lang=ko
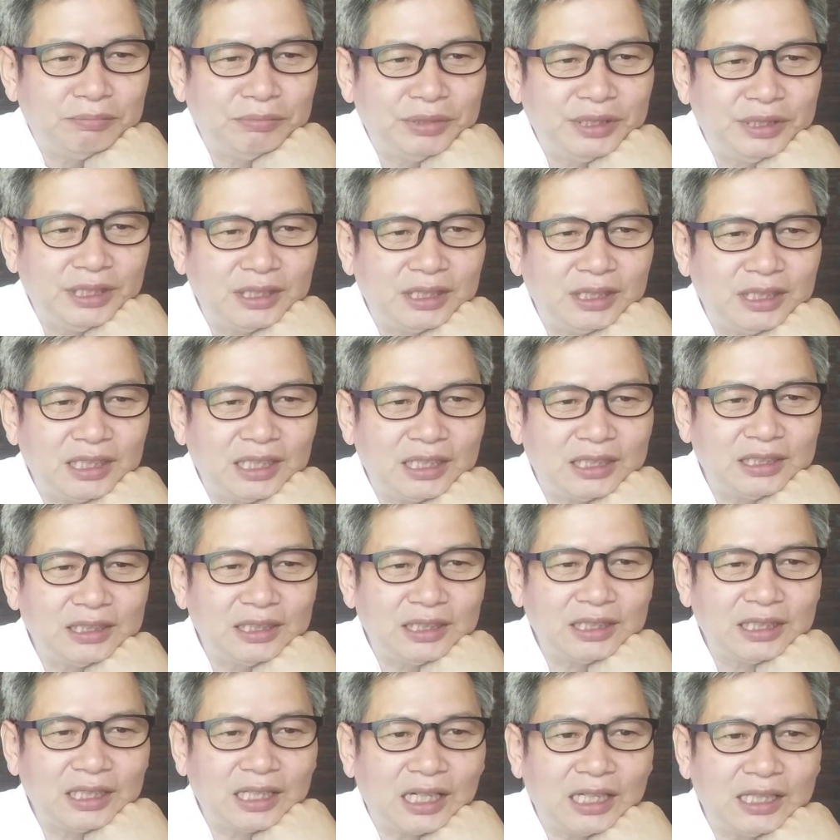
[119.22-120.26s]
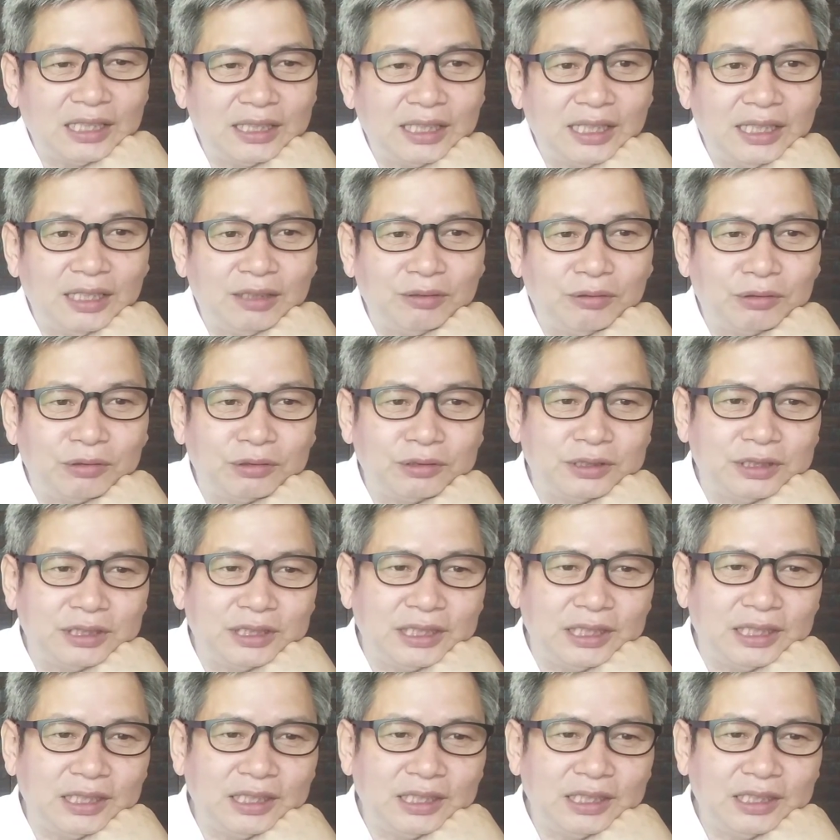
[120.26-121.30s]
피어나는
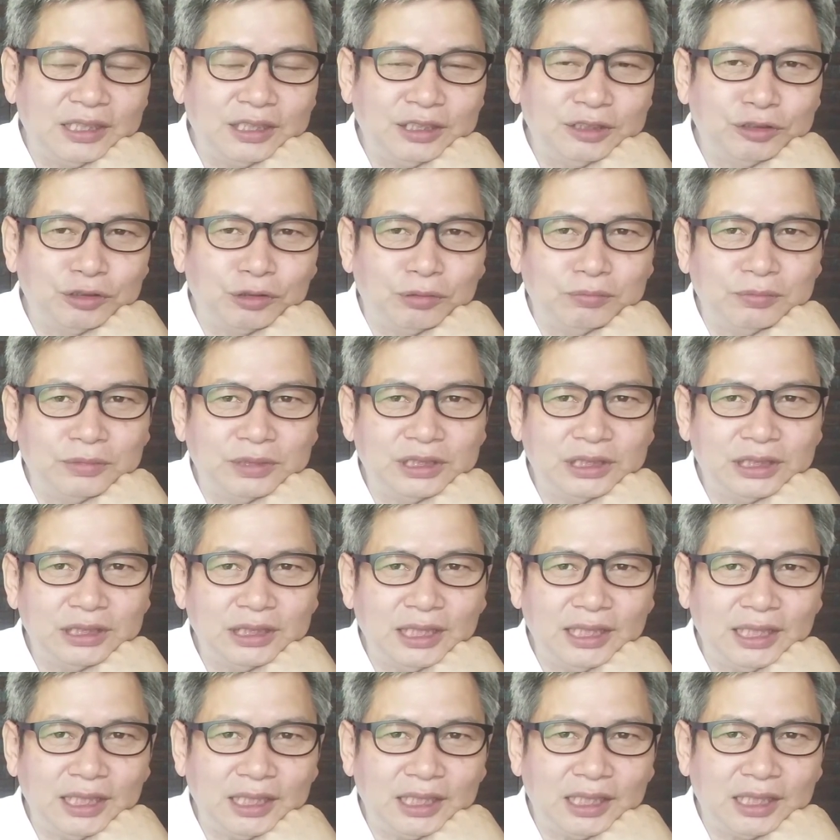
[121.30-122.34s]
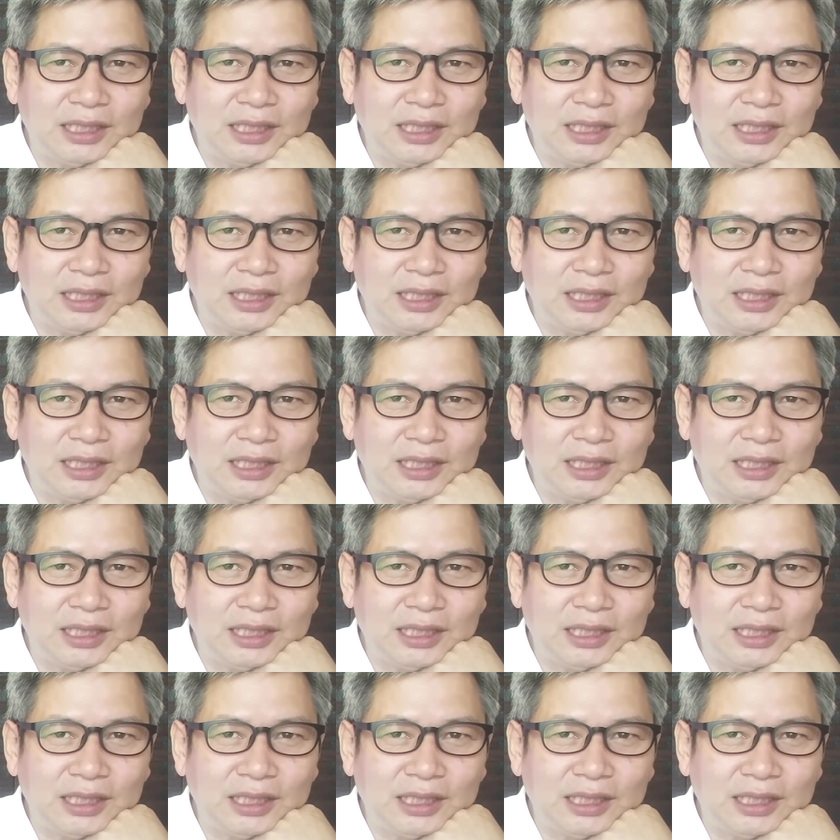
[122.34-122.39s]
갈대꽃의 좀 전에